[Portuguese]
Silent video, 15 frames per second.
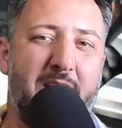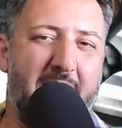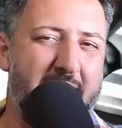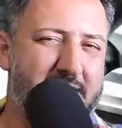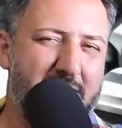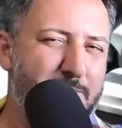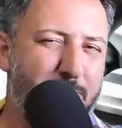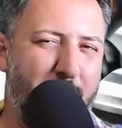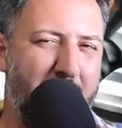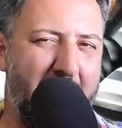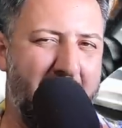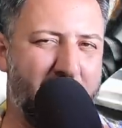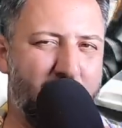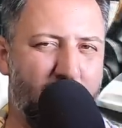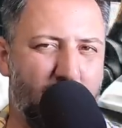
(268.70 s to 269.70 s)
a esse
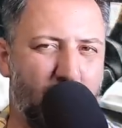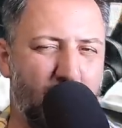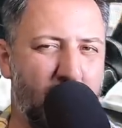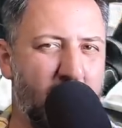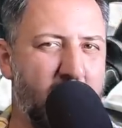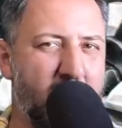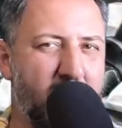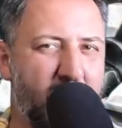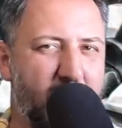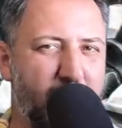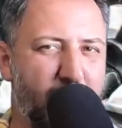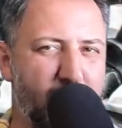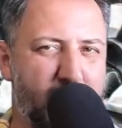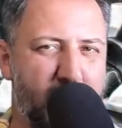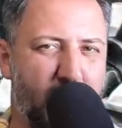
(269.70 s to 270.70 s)
plástico que
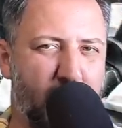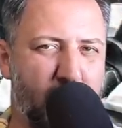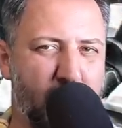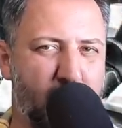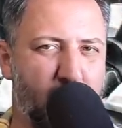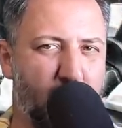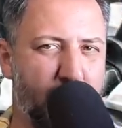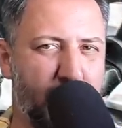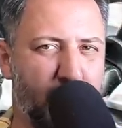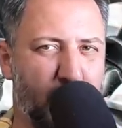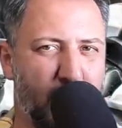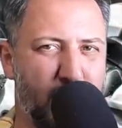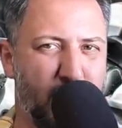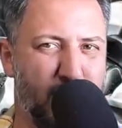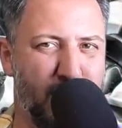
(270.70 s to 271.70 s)
você consome
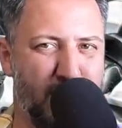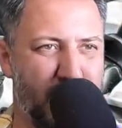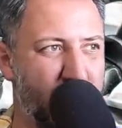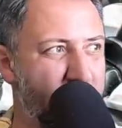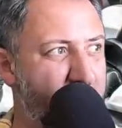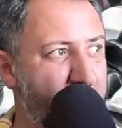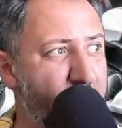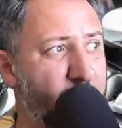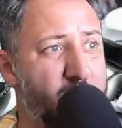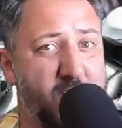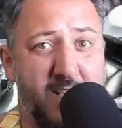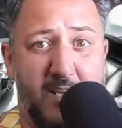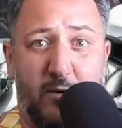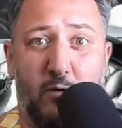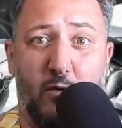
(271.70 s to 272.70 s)
todos os dias. E
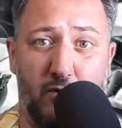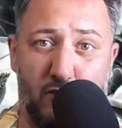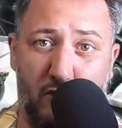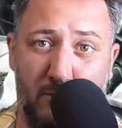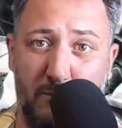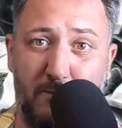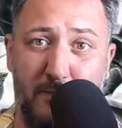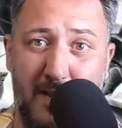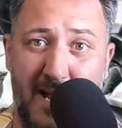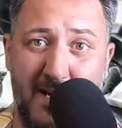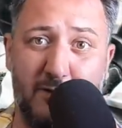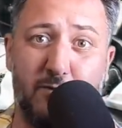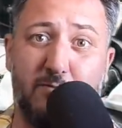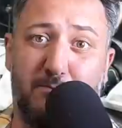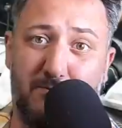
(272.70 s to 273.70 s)
você que consome o
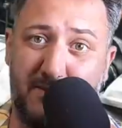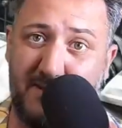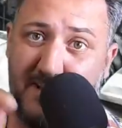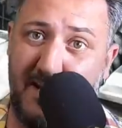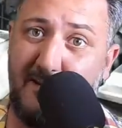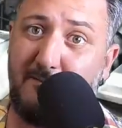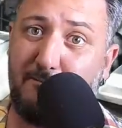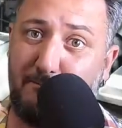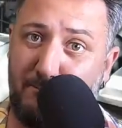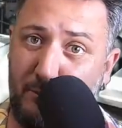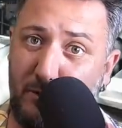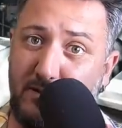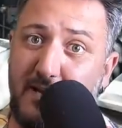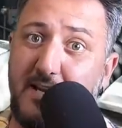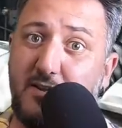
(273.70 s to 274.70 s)
plástico sem
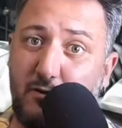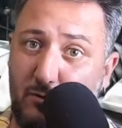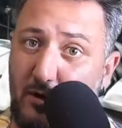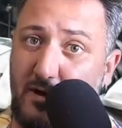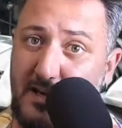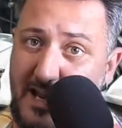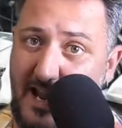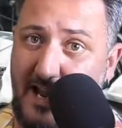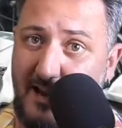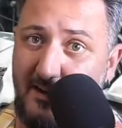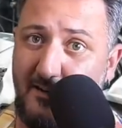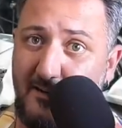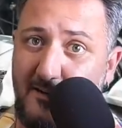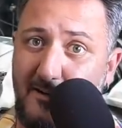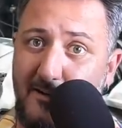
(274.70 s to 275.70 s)
poder escolher,
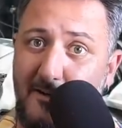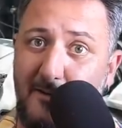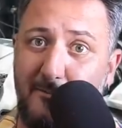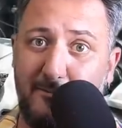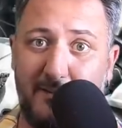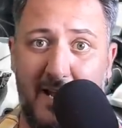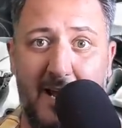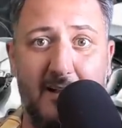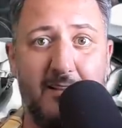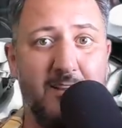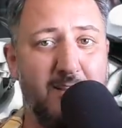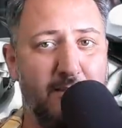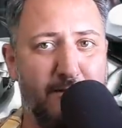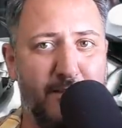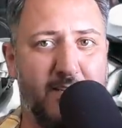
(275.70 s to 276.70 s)
tá?
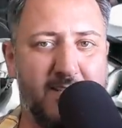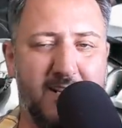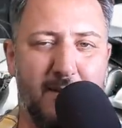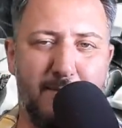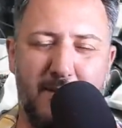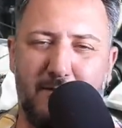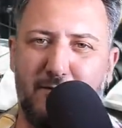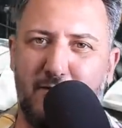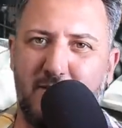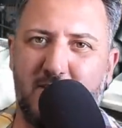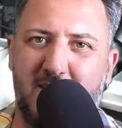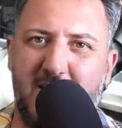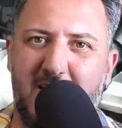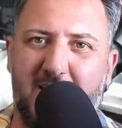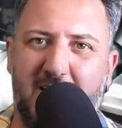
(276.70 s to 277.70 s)
Fique sabendo
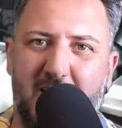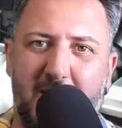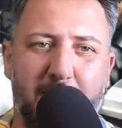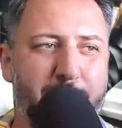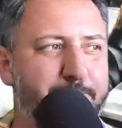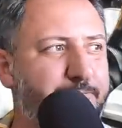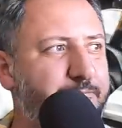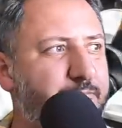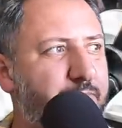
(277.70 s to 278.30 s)
você que